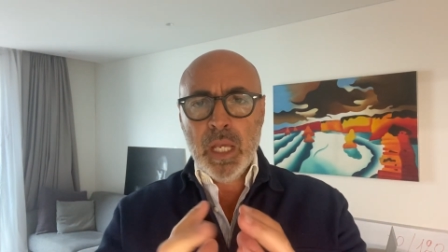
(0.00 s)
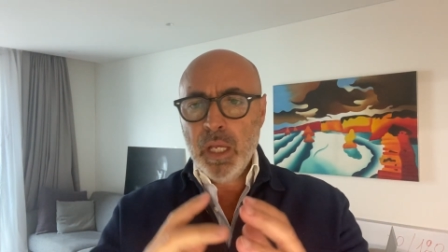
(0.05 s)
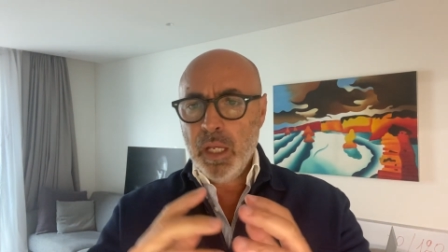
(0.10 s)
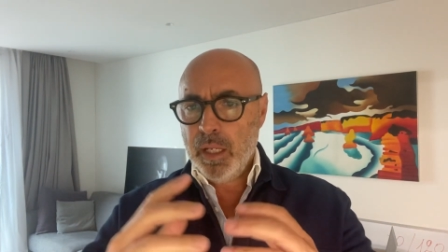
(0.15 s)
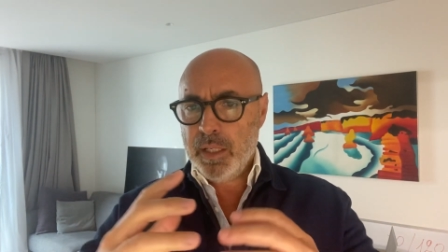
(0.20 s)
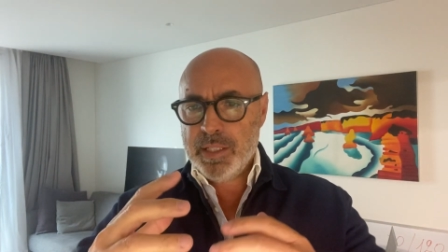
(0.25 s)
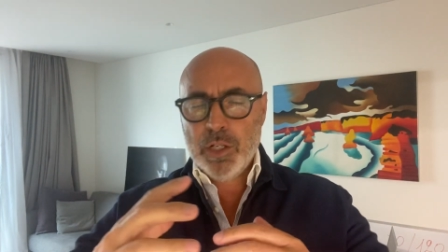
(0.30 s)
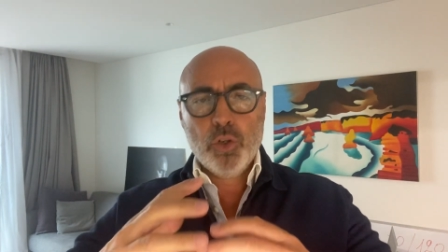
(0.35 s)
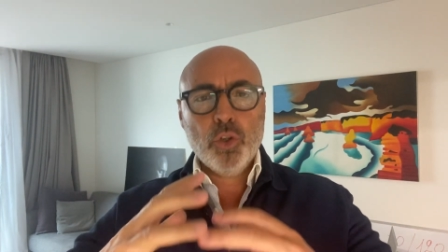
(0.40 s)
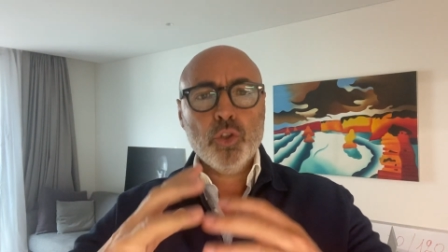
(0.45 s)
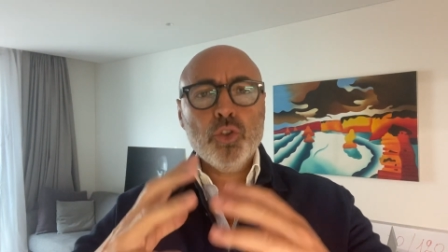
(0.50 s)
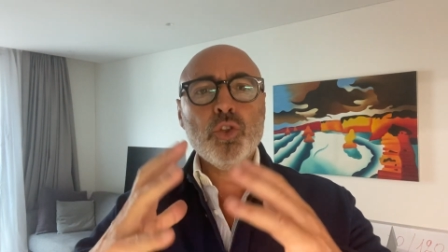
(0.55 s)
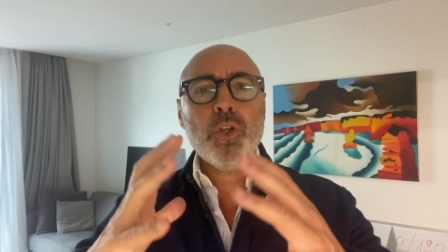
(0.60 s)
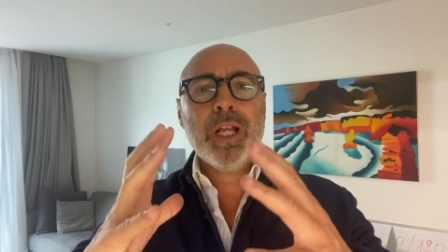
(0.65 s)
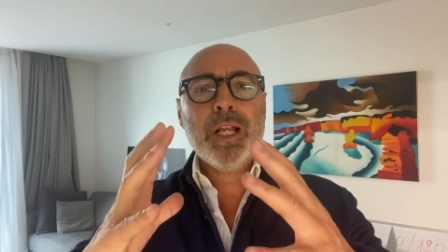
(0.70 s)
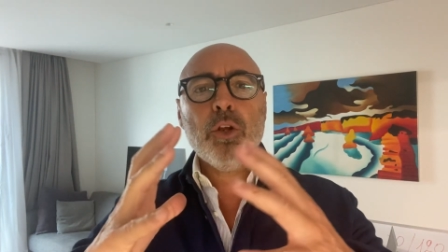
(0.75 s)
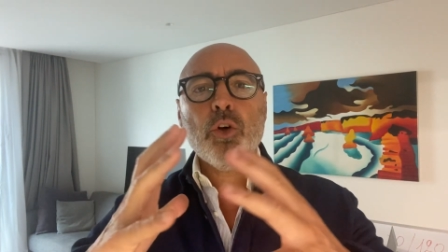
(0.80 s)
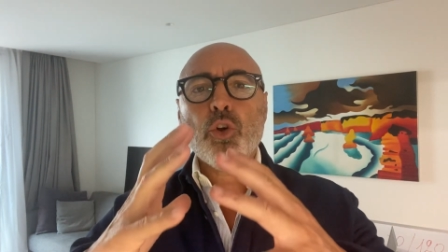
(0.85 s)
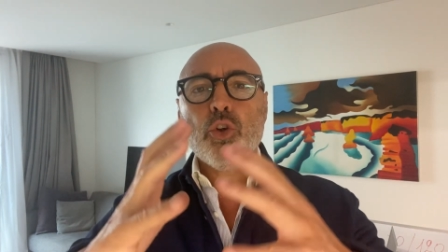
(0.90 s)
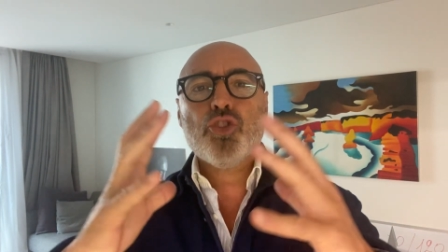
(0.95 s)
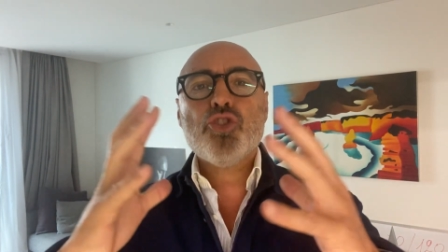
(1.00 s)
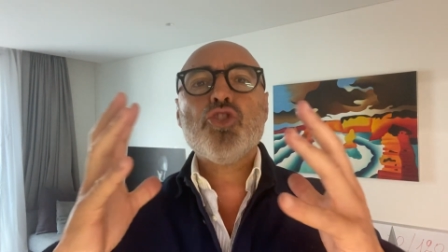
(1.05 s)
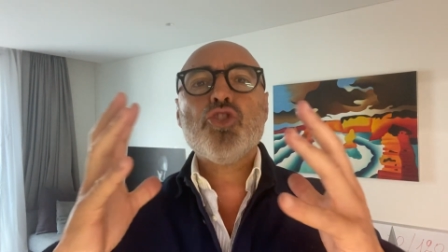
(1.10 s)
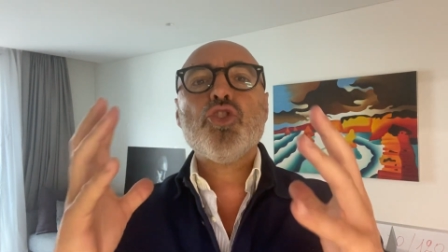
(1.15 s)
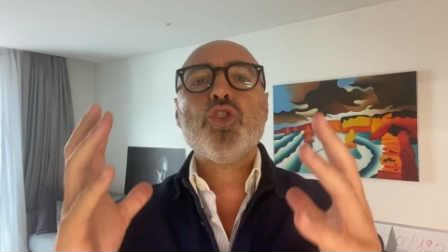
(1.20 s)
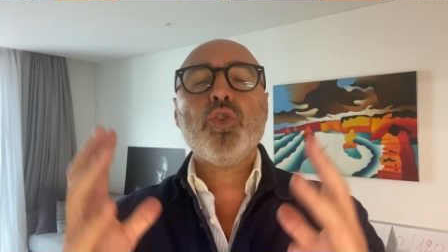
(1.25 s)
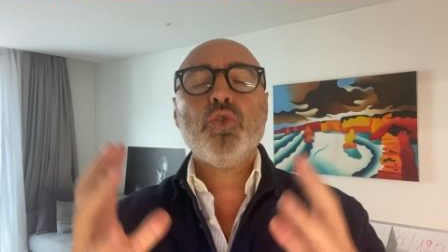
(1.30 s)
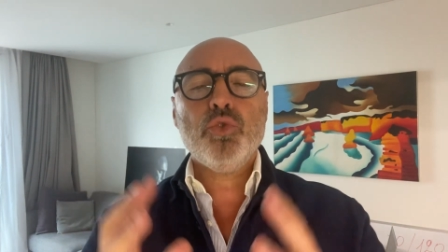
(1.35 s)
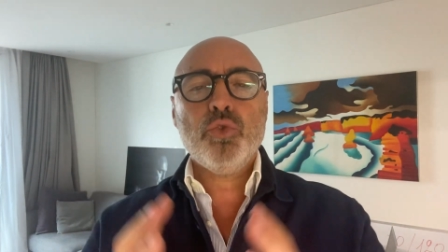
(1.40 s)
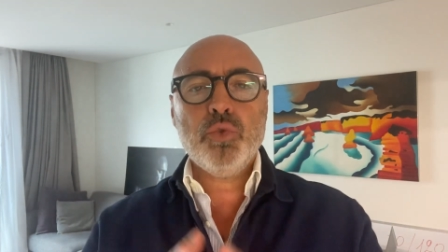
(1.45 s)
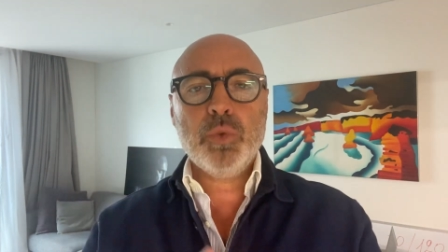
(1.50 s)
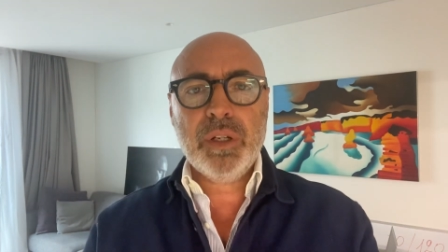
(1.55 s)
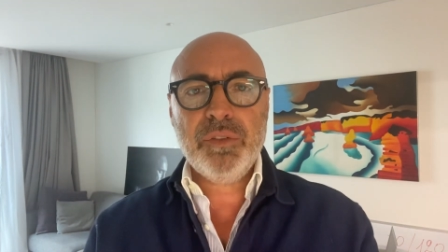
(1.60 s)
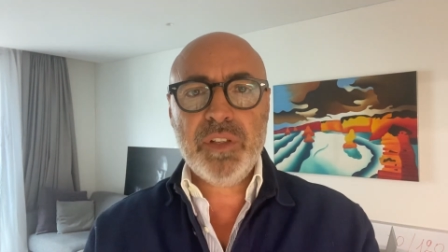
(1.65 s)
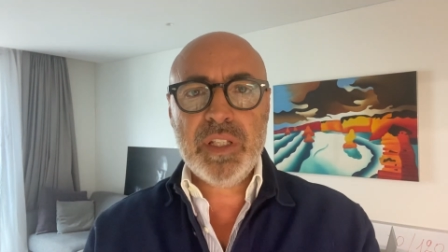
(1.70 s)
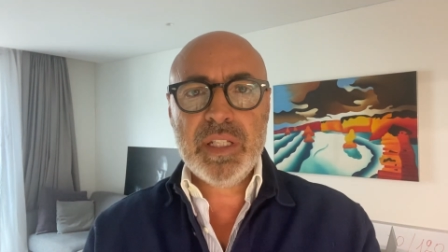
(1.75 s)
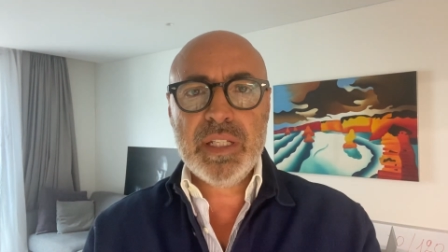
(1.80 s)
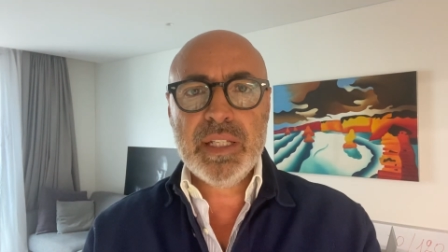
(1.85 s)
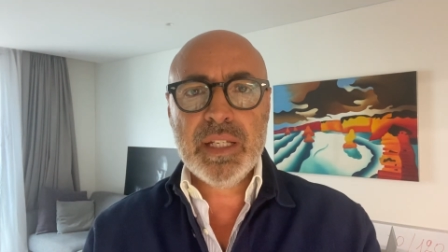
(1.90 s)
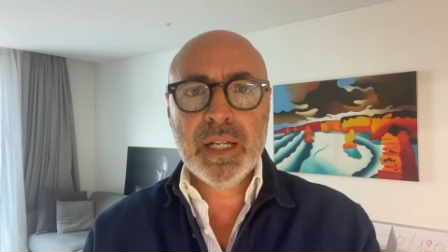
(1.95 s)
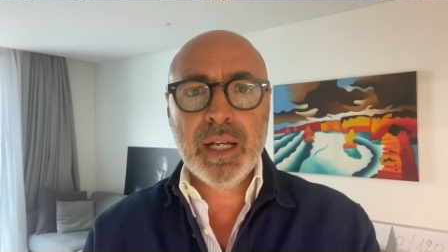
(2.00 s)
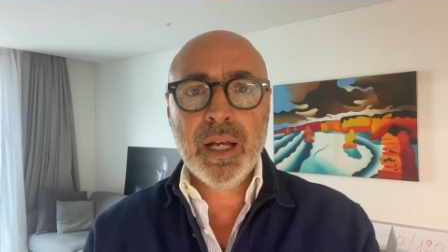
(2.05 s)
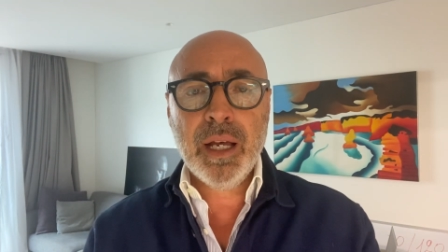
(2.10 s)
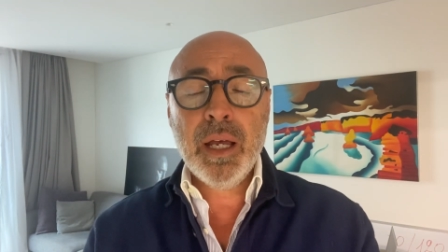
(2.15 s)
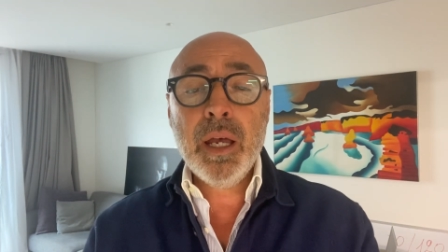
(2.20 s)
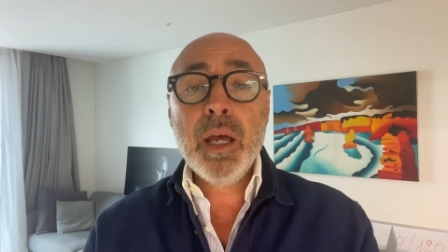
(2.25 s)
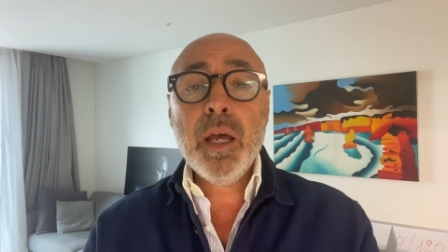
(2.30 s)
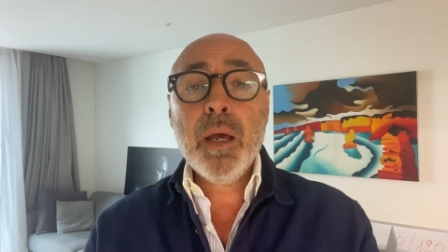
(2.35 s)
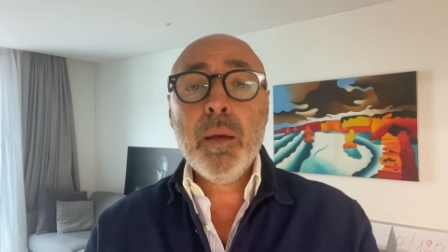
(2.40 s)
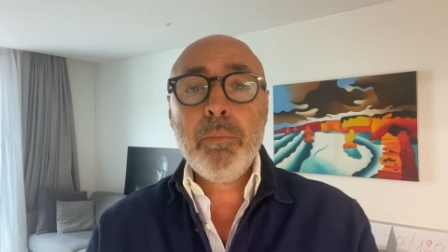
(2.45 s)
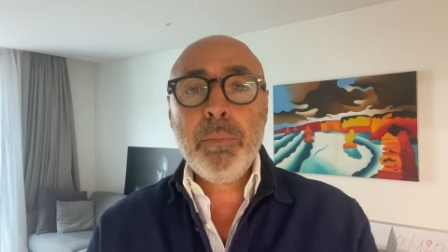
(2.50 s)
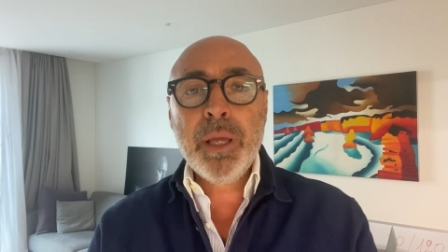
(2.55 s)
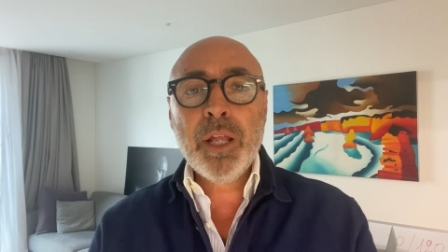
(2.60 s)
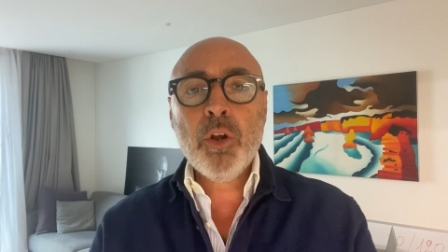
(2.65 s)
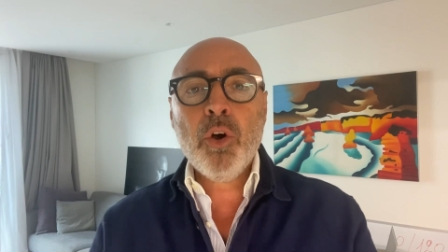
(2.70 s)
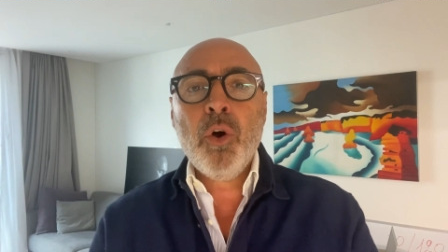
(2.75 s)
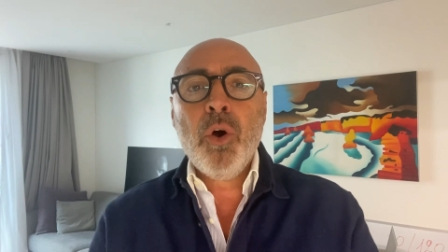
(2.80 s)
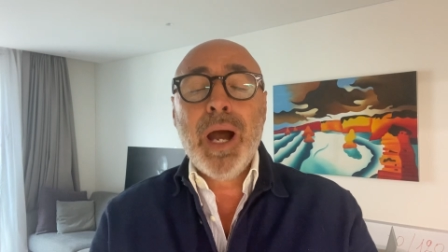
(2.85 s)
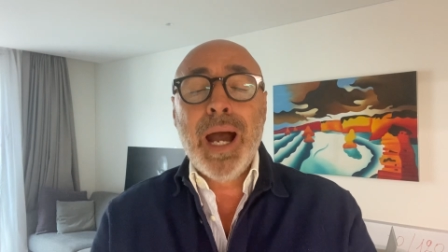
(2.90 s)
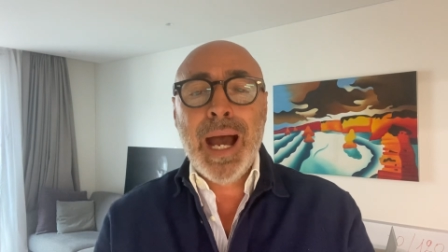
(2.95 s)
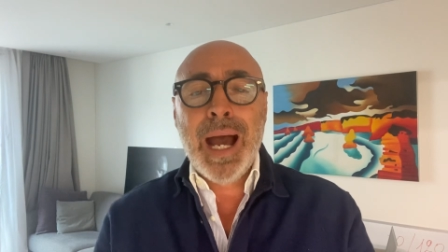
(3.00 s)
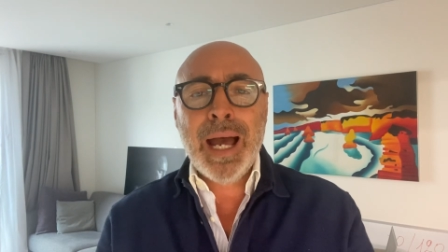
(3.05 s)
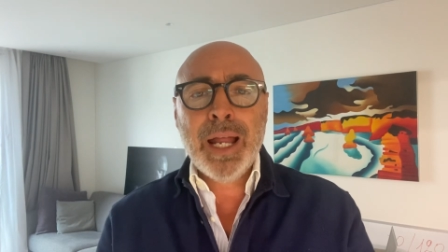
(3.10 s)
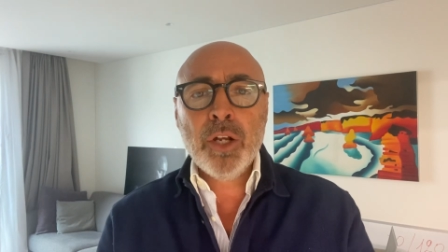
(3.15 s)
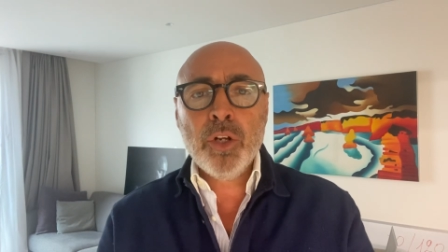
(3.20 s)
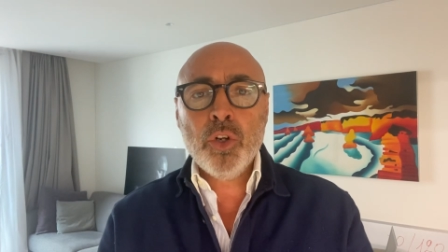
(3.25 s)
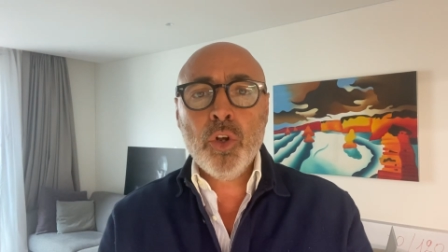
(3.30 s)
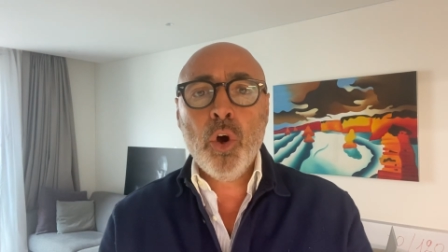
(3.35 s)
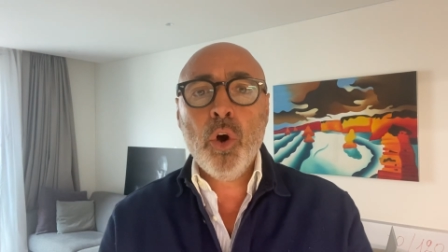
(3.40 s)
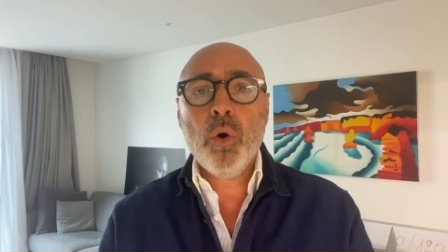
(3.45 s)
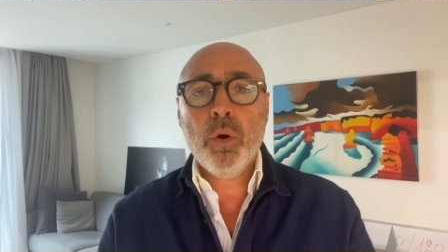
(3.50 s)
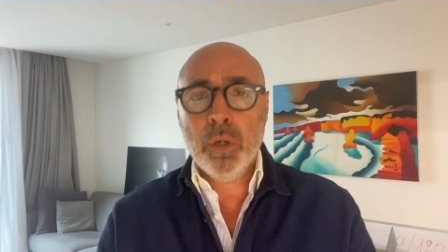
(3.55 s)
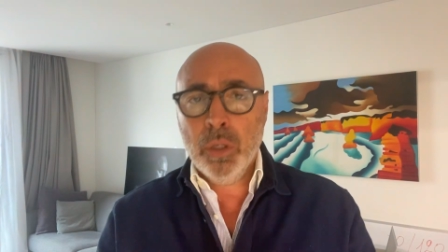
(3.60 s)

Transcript: secondo la loro struttura fisica, però hanno